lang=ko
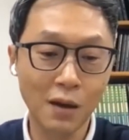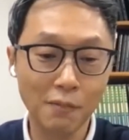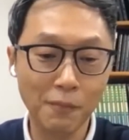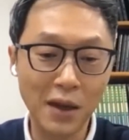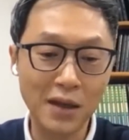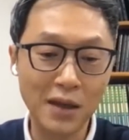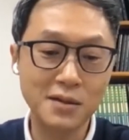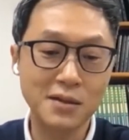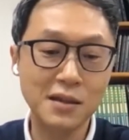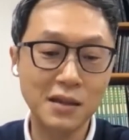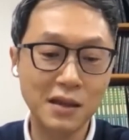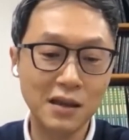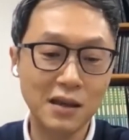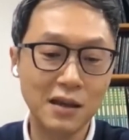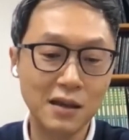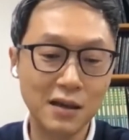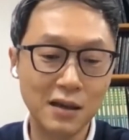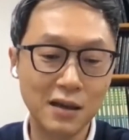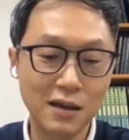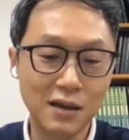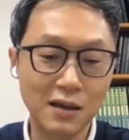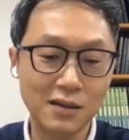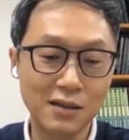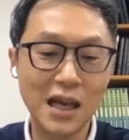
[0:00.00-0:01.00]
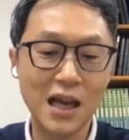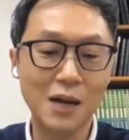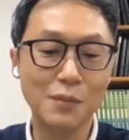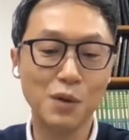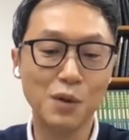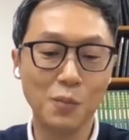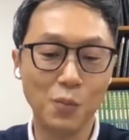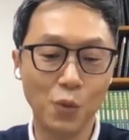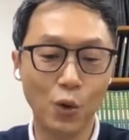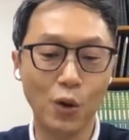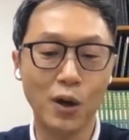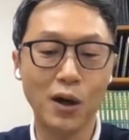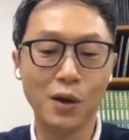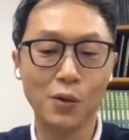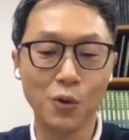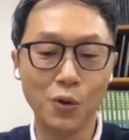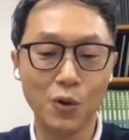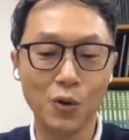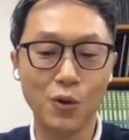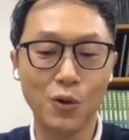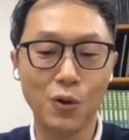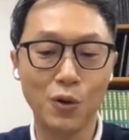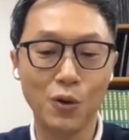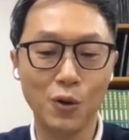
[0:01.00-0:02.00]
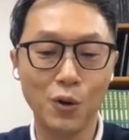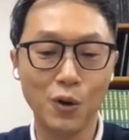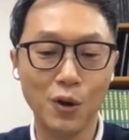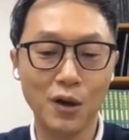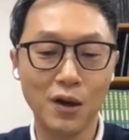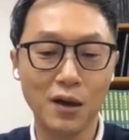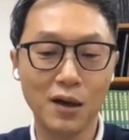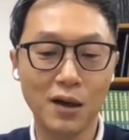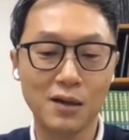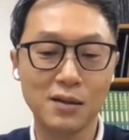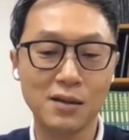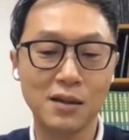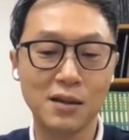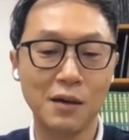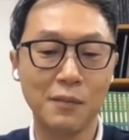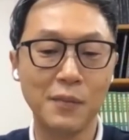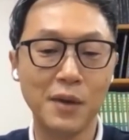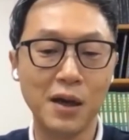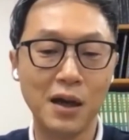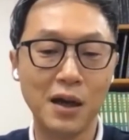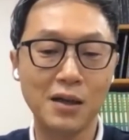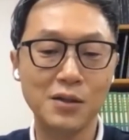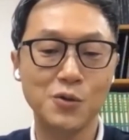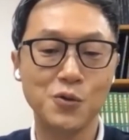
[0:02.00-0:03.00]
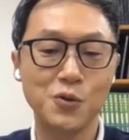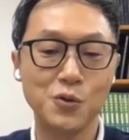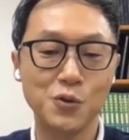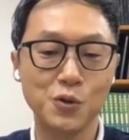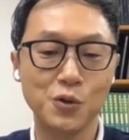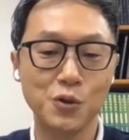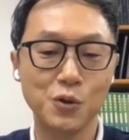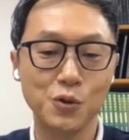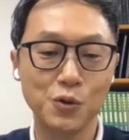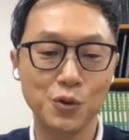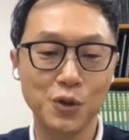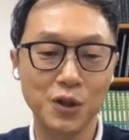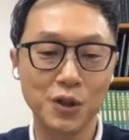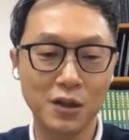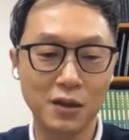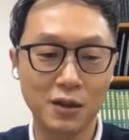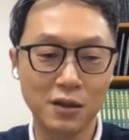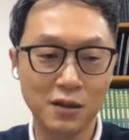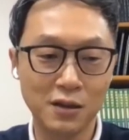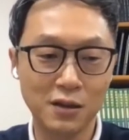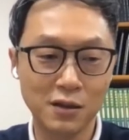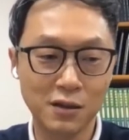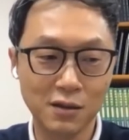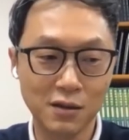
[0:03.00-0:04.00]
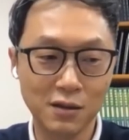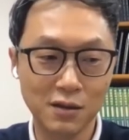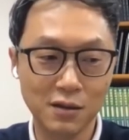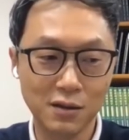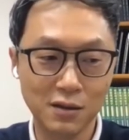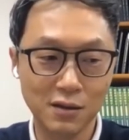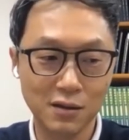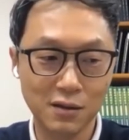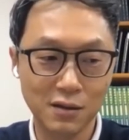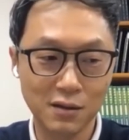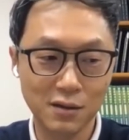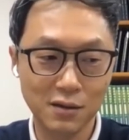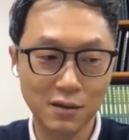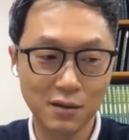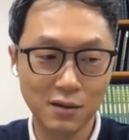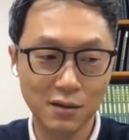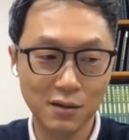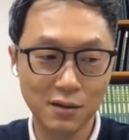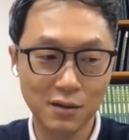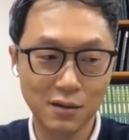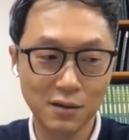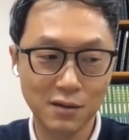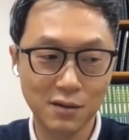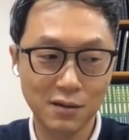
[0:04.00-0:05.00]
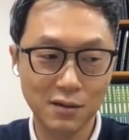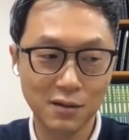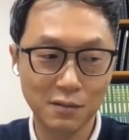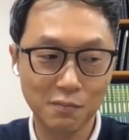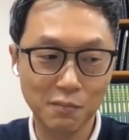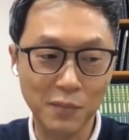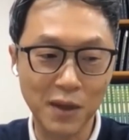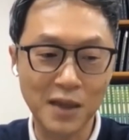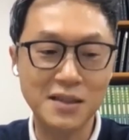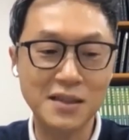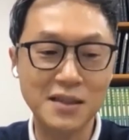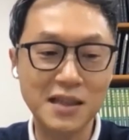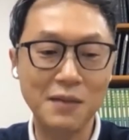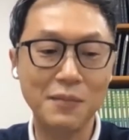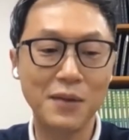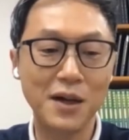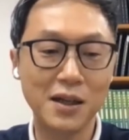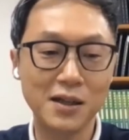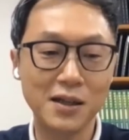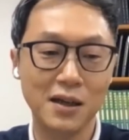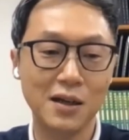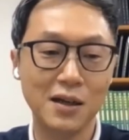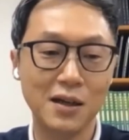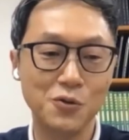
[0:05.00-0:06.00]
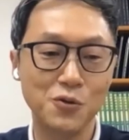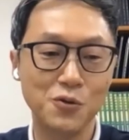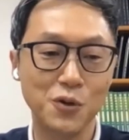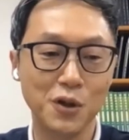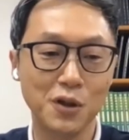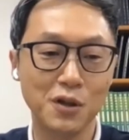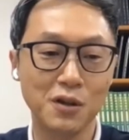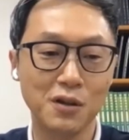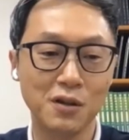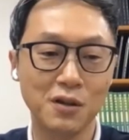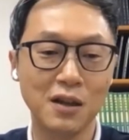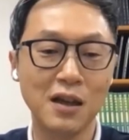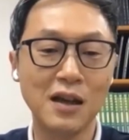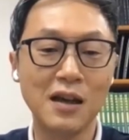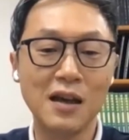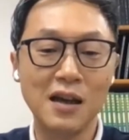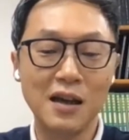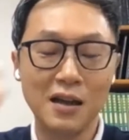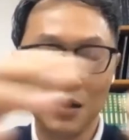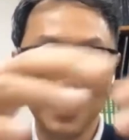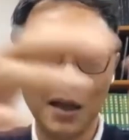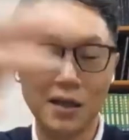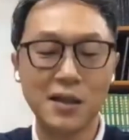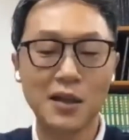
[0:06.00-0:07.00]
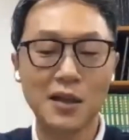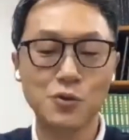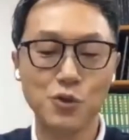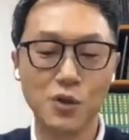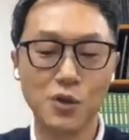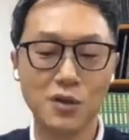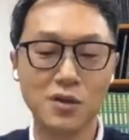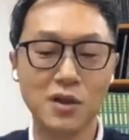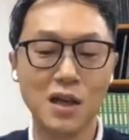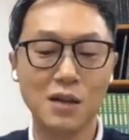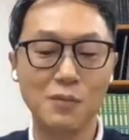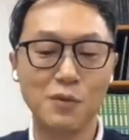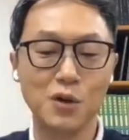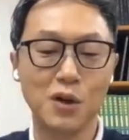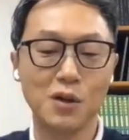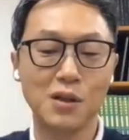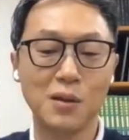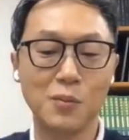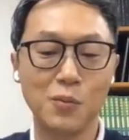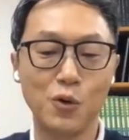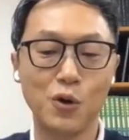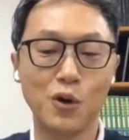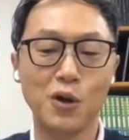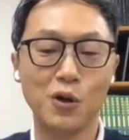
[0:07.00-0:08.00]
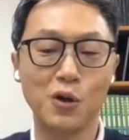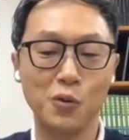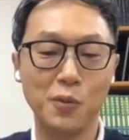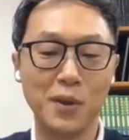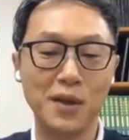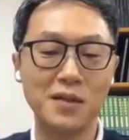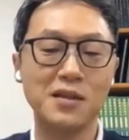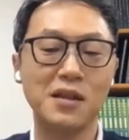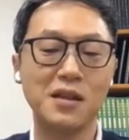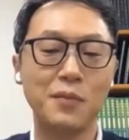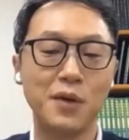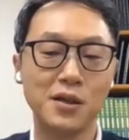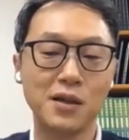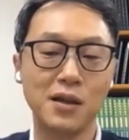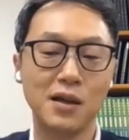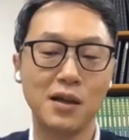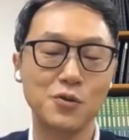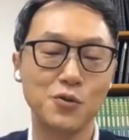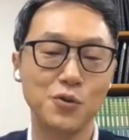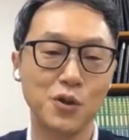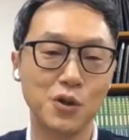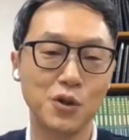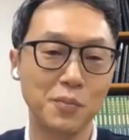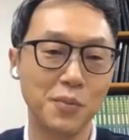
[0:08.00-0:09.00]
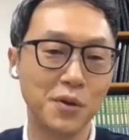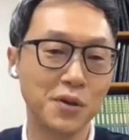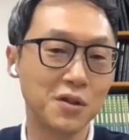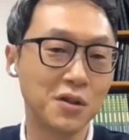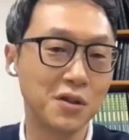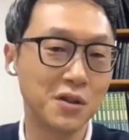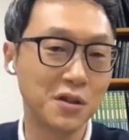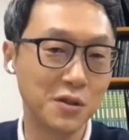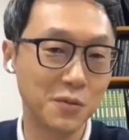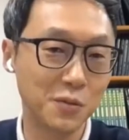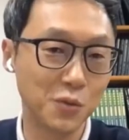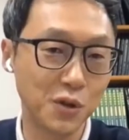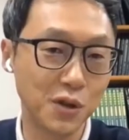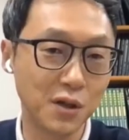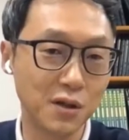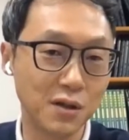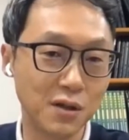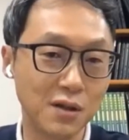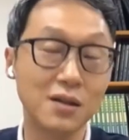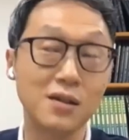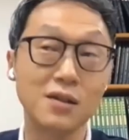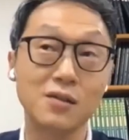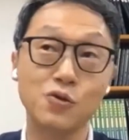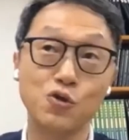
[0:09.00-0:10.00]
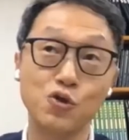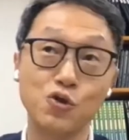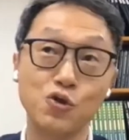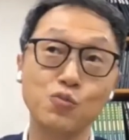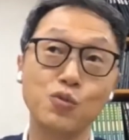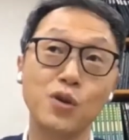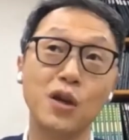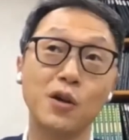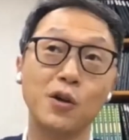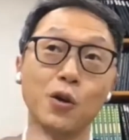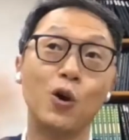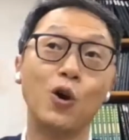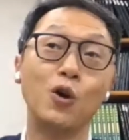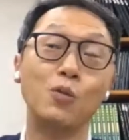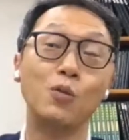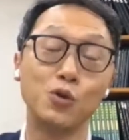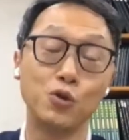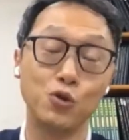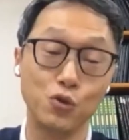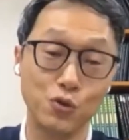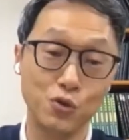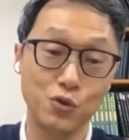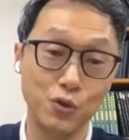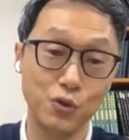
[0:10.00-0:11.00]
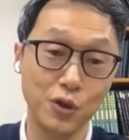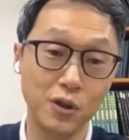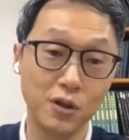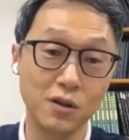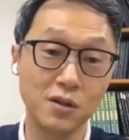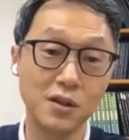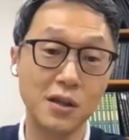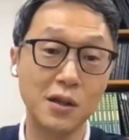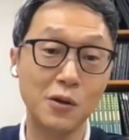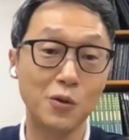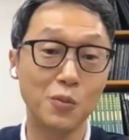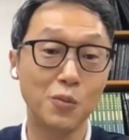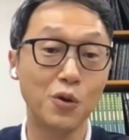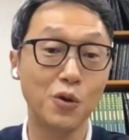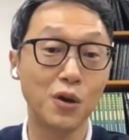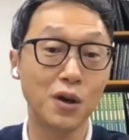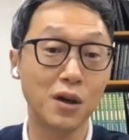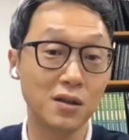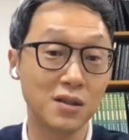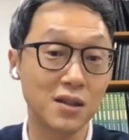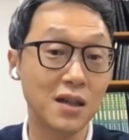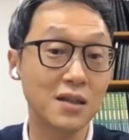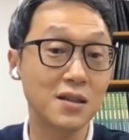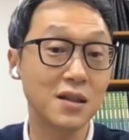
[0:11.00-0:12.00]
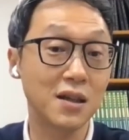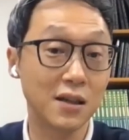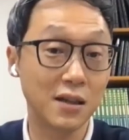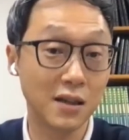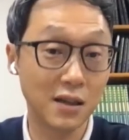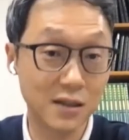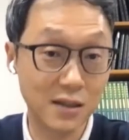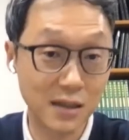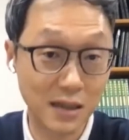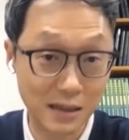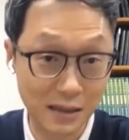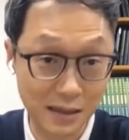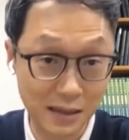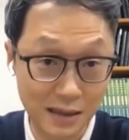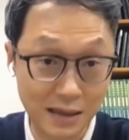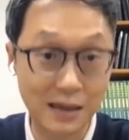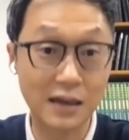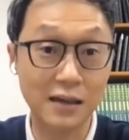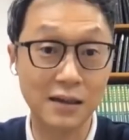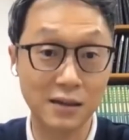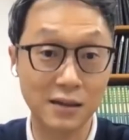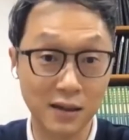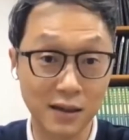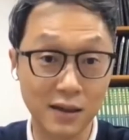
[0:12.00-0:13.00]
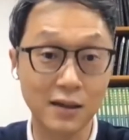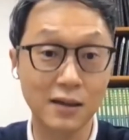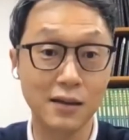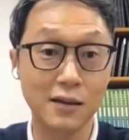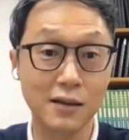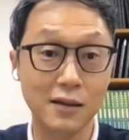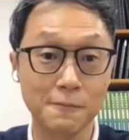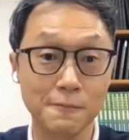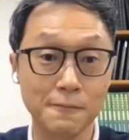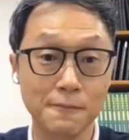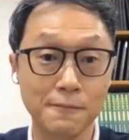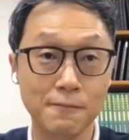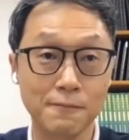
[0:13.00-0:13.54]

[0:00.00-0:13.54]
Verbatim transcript: 메세에 사람을 모아놓고 그다음에 할 수 있는 메세만이 할 수 있는 대다수의 사람을 갖다 모아놓고 메세만이 할 수 있는 비즈니스 모델, 충분한 경험을 줄 수 있는 새로운 뭔가를 찾아야 되지 않을까라는 게